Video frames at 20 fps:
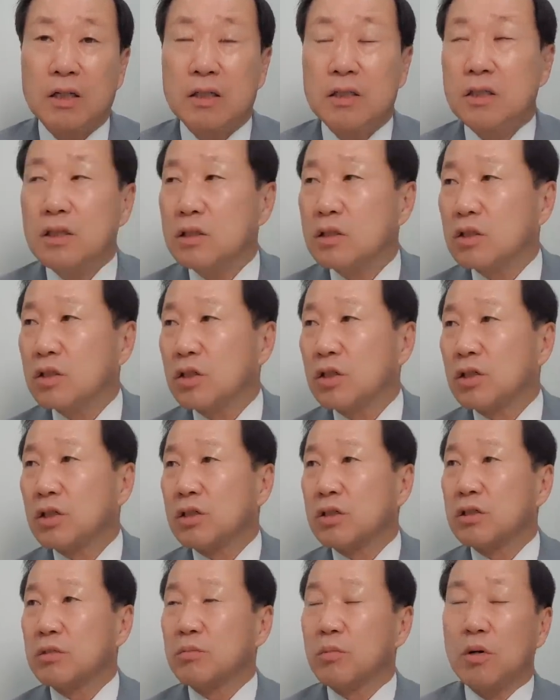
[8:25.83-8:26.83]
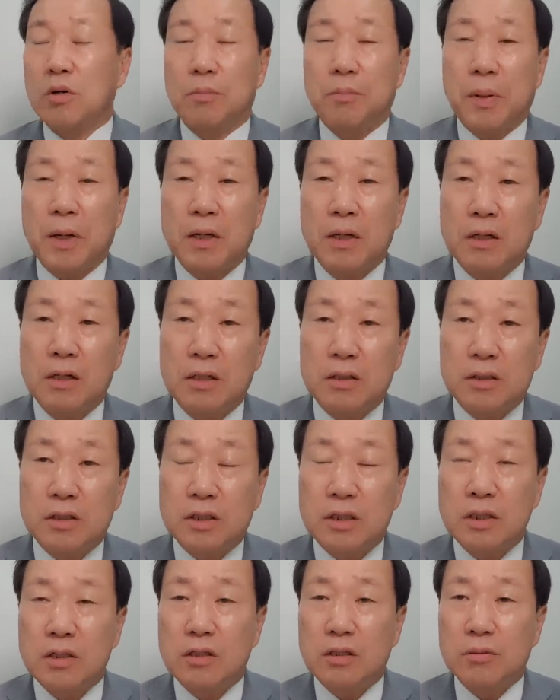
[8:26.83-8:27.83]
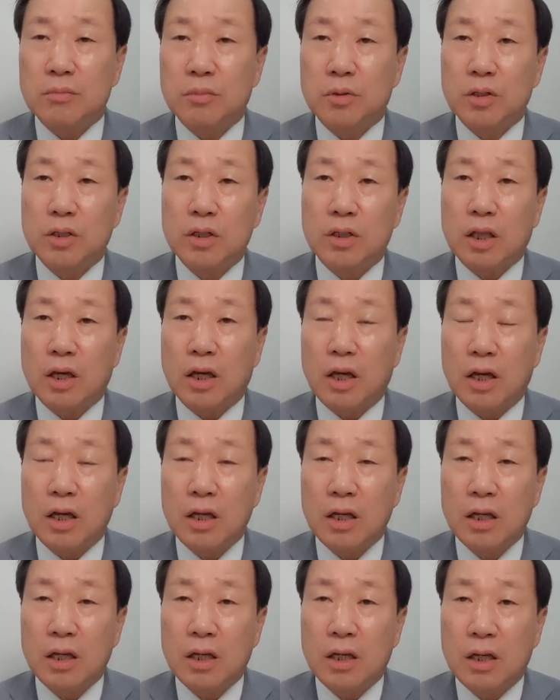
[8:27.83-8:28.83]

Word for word: 2008년, 뭐 7년 뭐 이때